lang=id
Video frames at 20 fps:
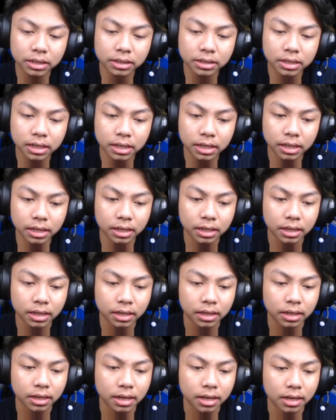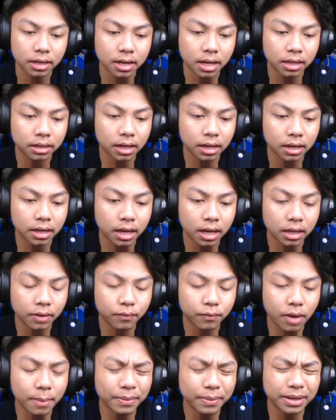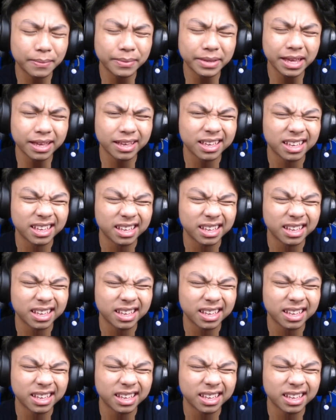aja sini dan kalian eh, apa namanya?